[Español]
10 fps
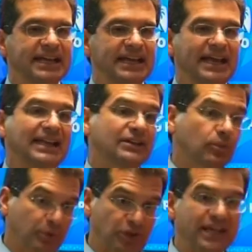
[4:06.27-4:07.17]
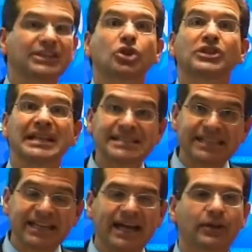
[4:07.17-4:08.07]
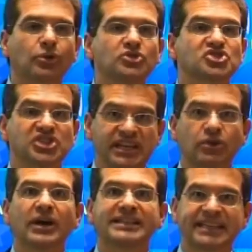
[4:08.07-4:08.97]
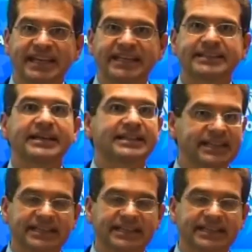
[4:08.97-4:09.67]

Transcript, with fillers: Eh, el proyecto del Senado sí nos atiende,